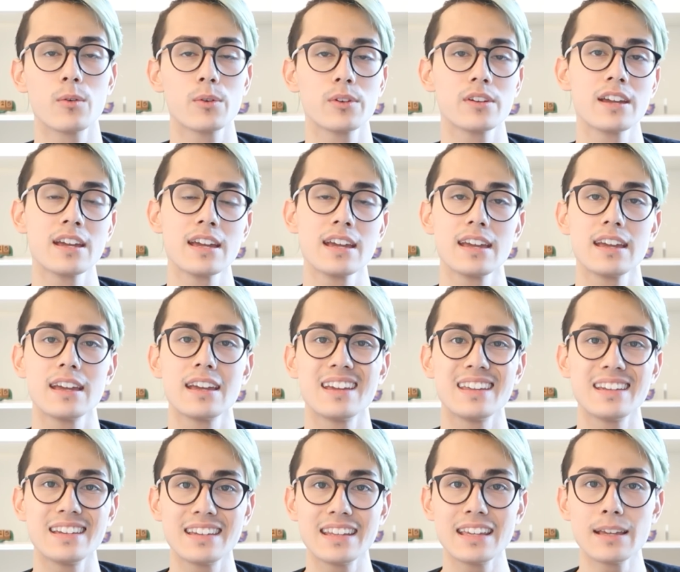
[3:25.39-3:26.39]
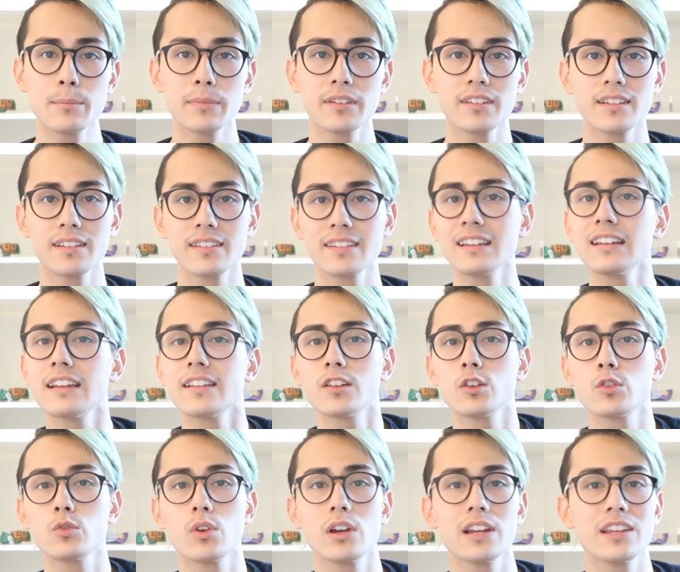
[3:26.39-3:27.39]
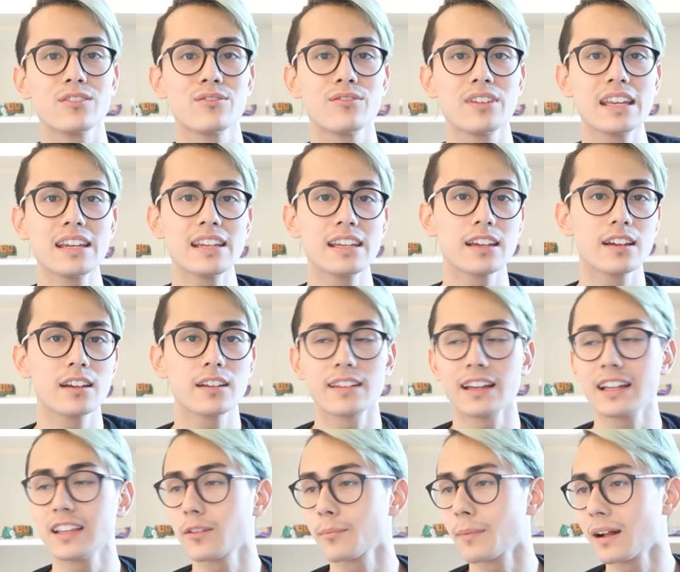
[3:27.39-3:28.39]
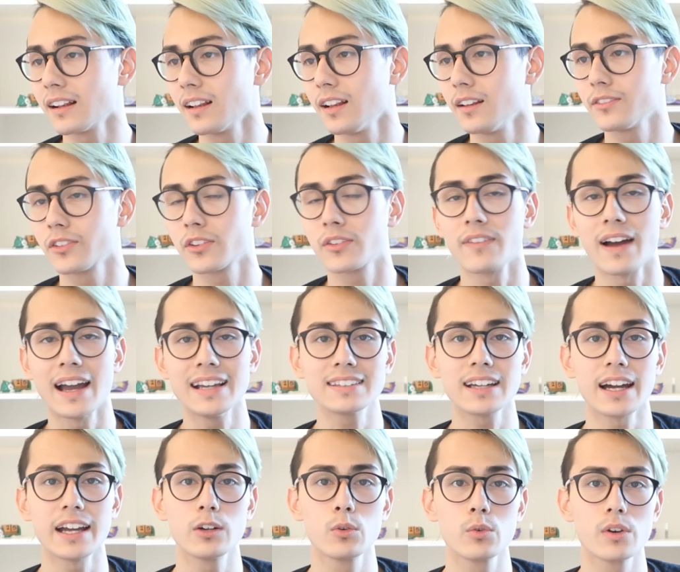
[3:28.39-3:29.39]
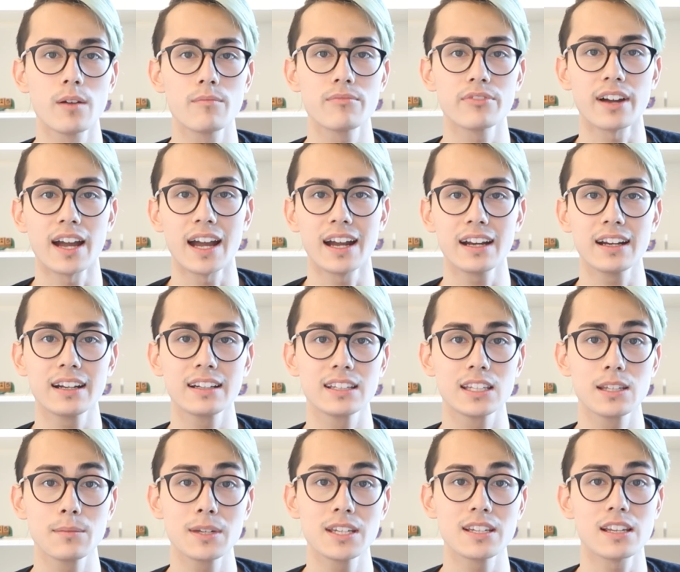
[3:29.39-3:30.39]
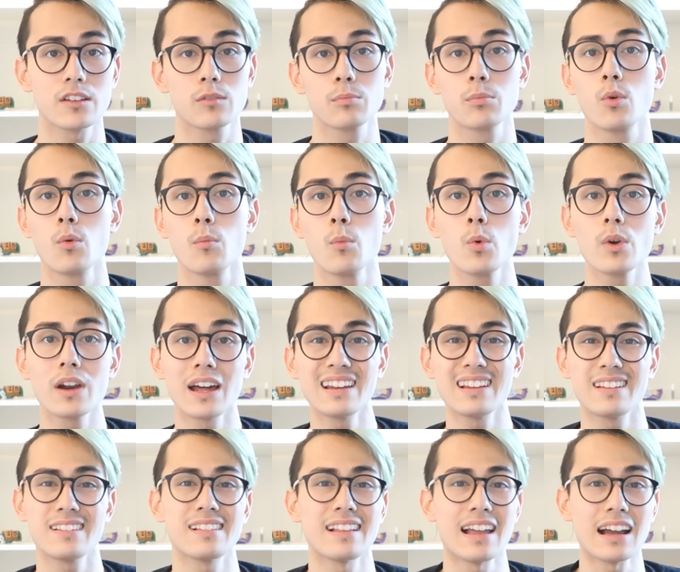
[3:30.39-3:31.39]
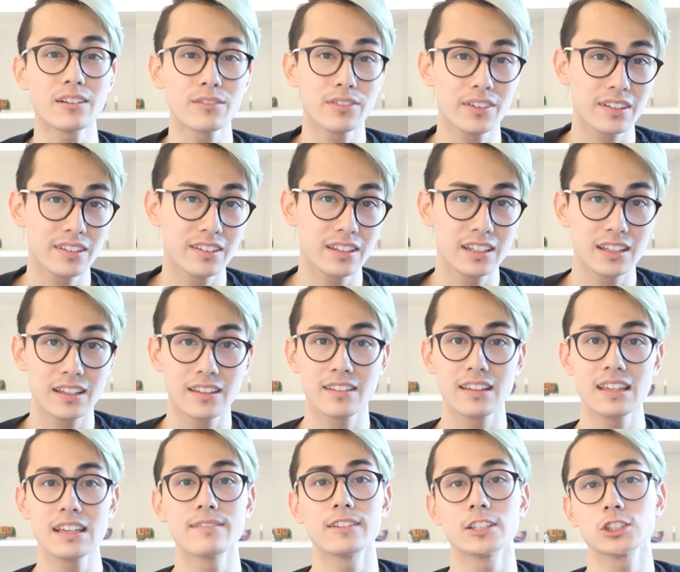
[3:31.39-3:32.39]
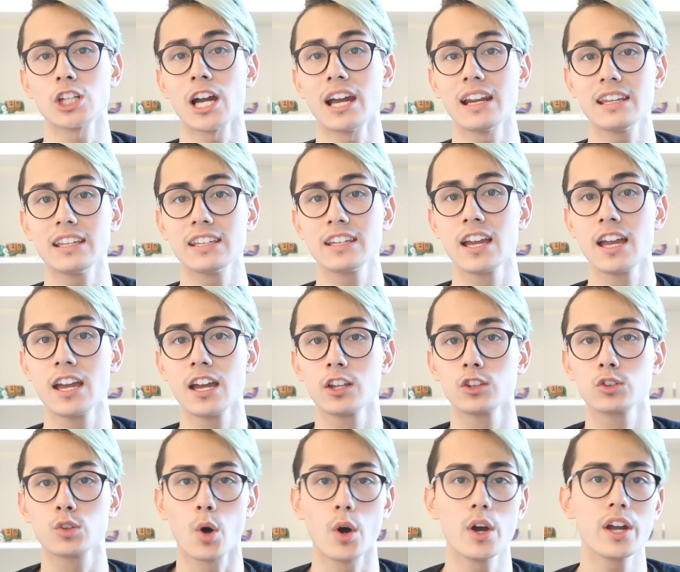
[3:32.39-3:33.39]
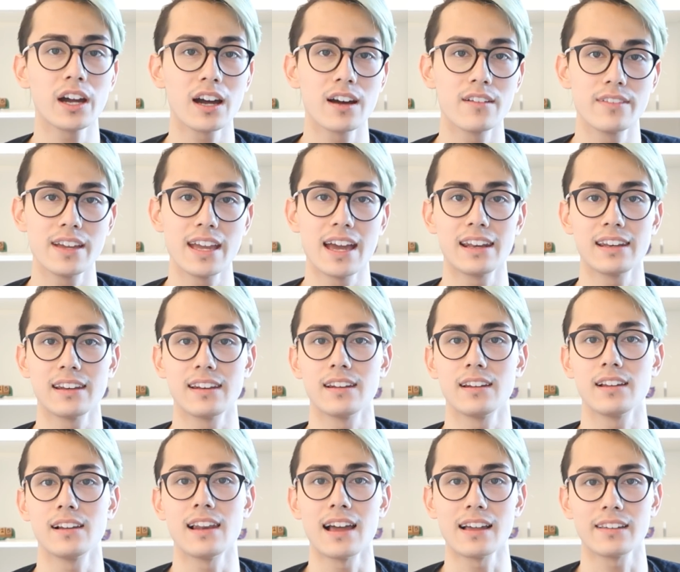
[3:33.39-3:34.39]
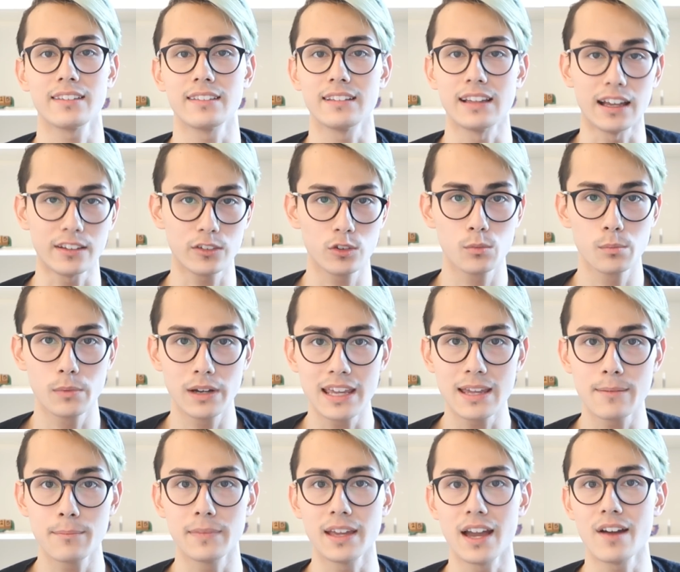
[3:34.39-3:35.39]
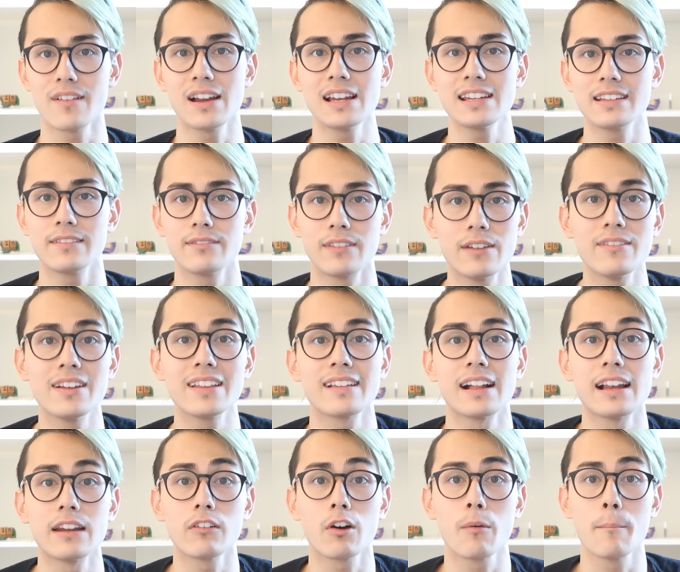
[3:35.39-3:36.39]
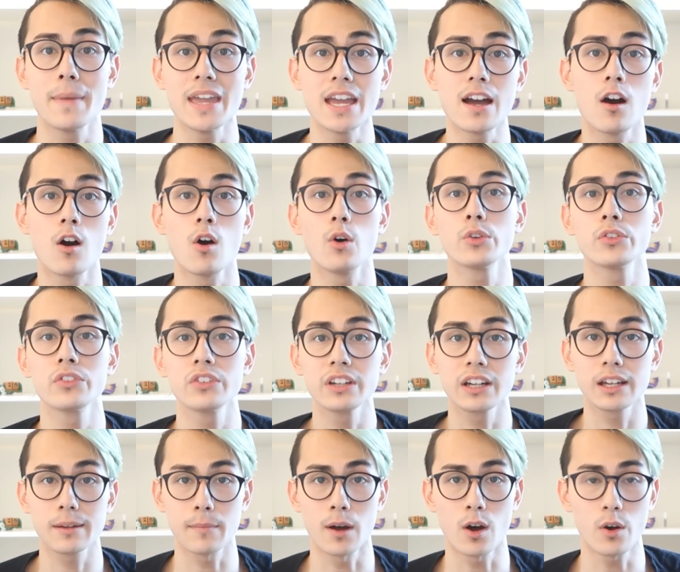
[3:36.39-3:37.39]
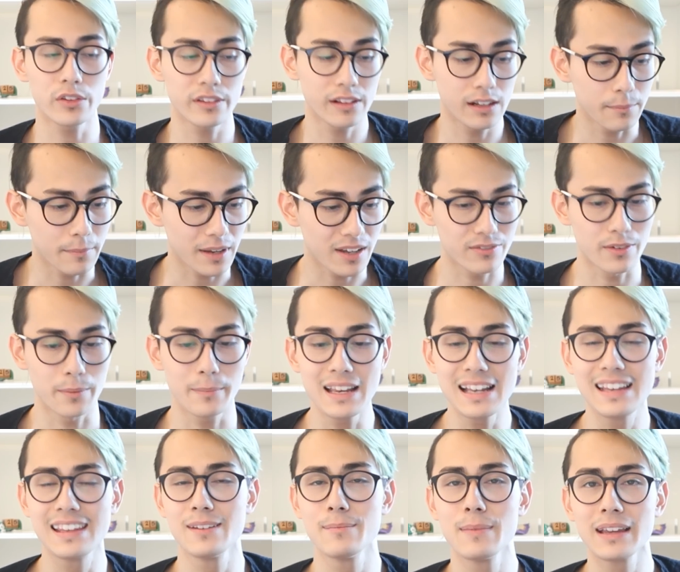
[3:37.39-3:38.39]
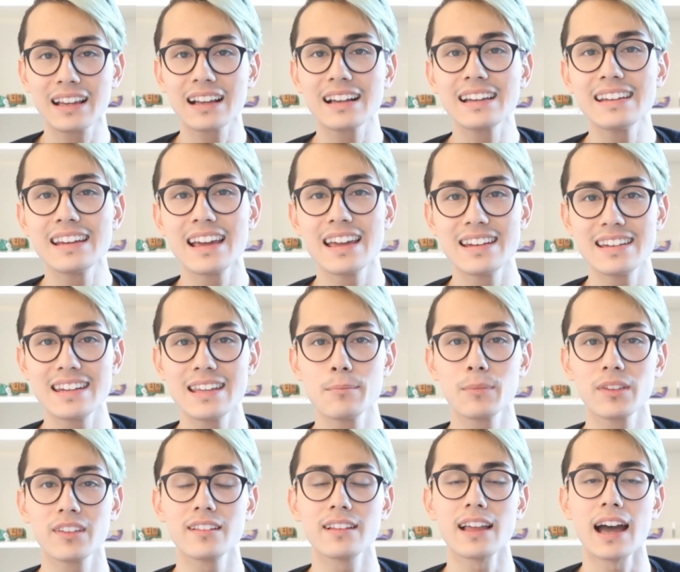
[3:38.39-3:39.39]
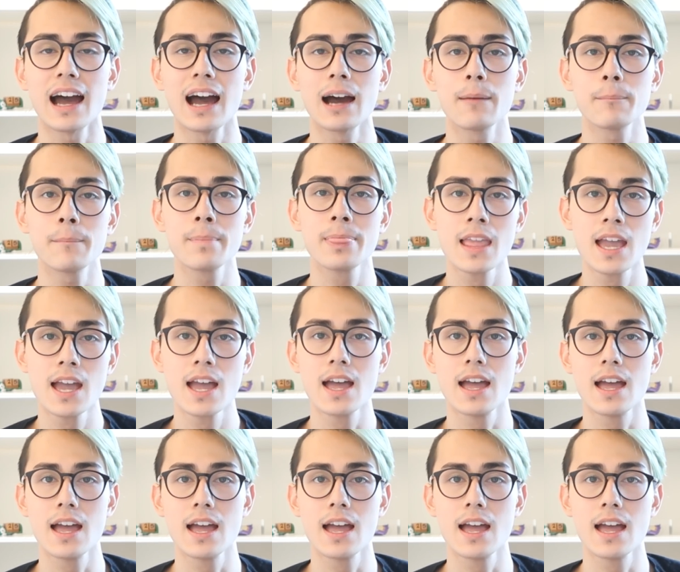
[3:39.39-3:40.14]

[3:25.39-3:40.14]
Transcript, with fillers: Und äh, in dem Sinn sind das natürlich wenige, sag jetzt mal 200, 300 Franken, die mich das pro Monat jetzt langfristig gesehen wahrscheinlich teurer werden lassen, ja, zum Leben, ja, weil, ich, weil wir jetzt halt einfach mehr Haustiere im Haushalt, mehr Familienmitglieder in dem Sinn haben,